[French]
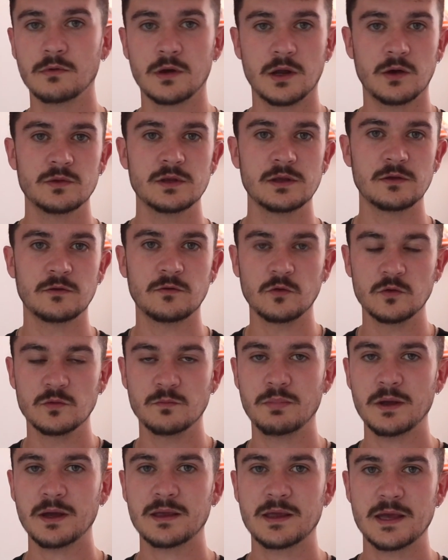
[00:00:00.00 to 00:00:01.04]
Voilà, on est sur
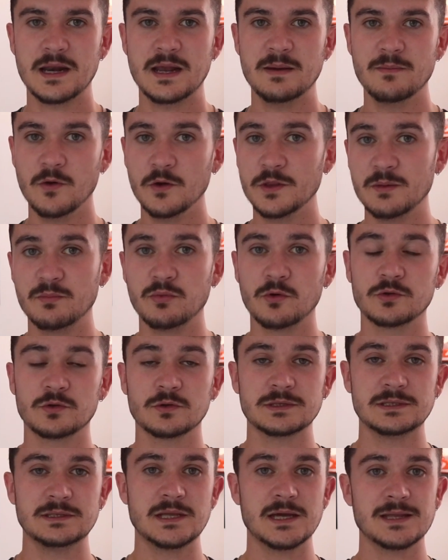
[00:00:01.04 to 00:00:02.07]
une paire qui est à la mode et
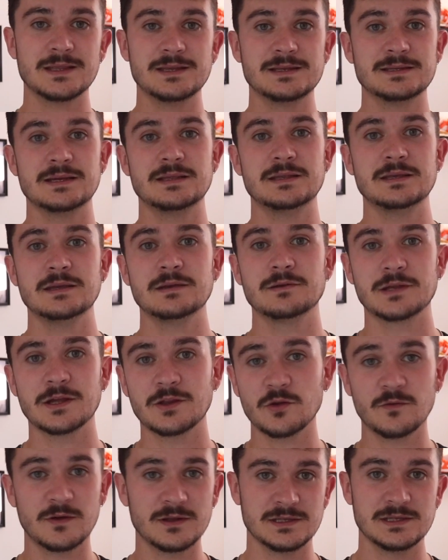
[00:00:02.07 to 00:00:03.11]
pourtant qui date des années
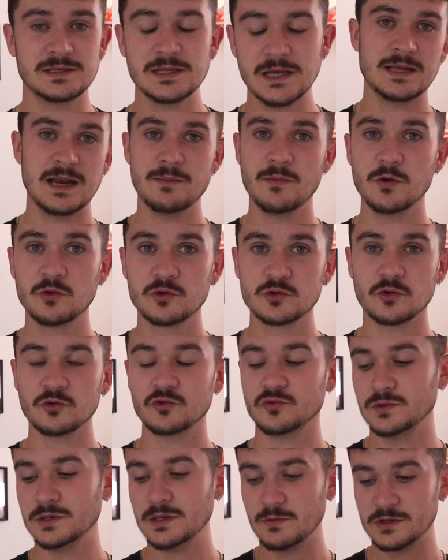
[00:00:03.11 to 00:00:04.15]
90. Euh, c'est la mode
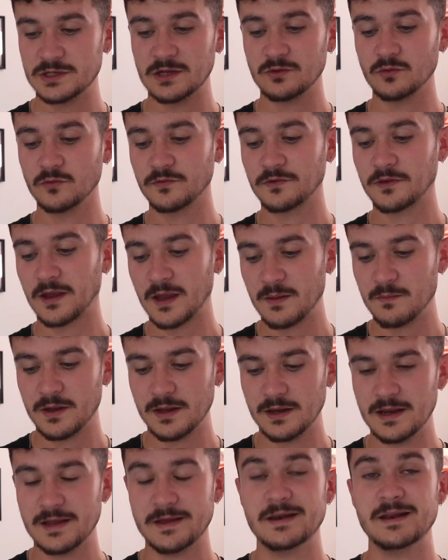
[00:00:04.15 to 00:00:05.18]
aujourd'hui. Moi, je la trouve très
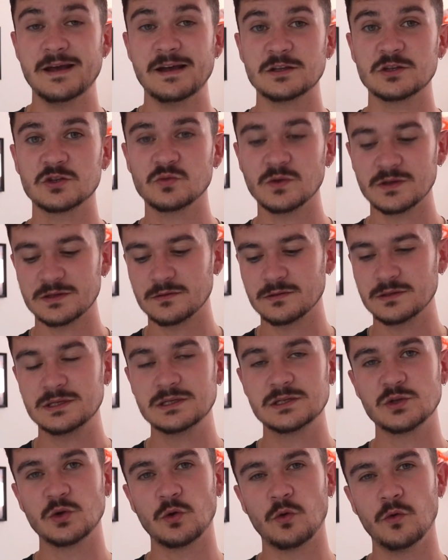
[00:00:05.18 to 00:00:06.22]
belle et elle est à
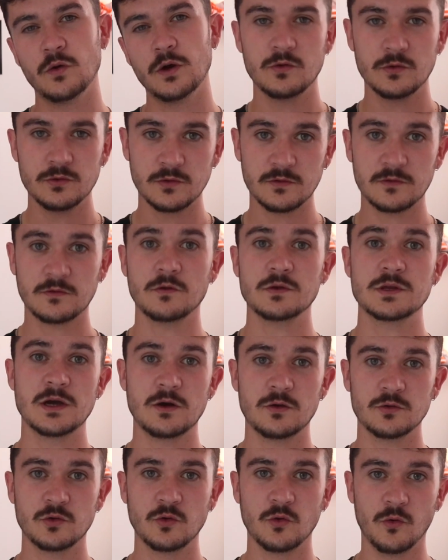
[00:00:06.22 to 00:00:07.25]
70 euros au lieu de
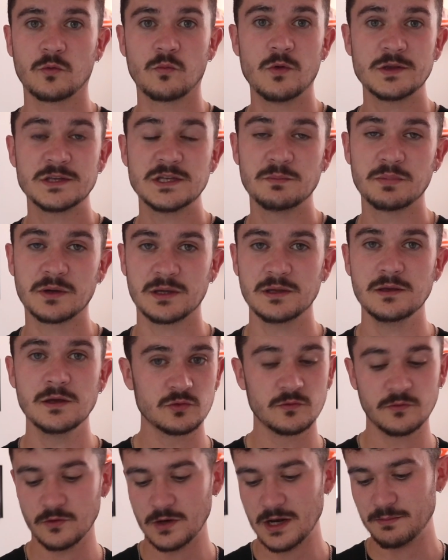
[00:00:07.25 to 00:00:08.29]
140 euros, donc moitié prix. Je
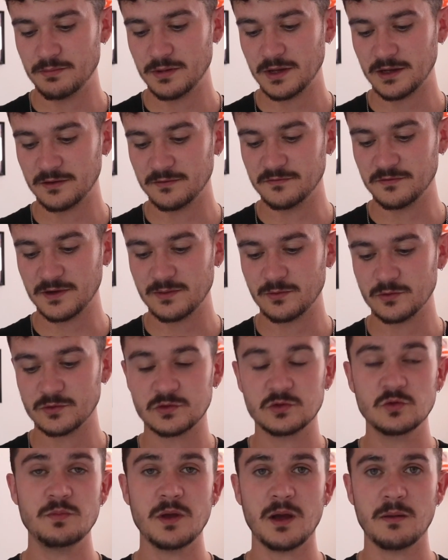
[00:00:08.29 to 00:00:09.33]
trouve que la paire est vraiment
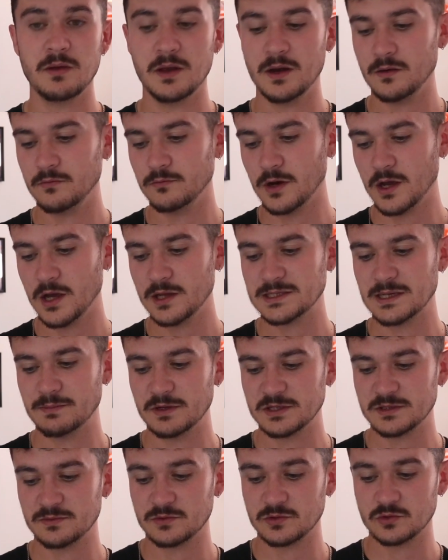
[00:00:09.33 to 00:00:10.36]
super belle. Voilà, ça
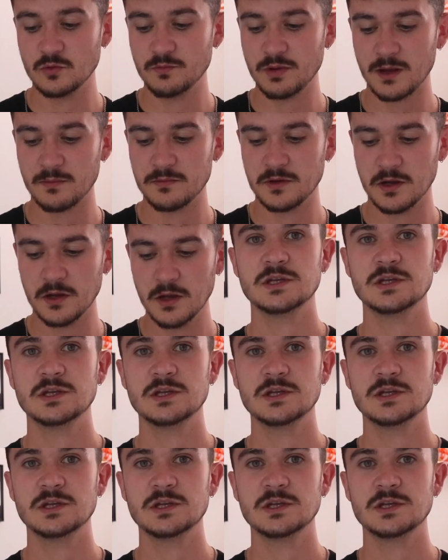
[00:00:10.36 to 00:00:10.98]
passe super bien.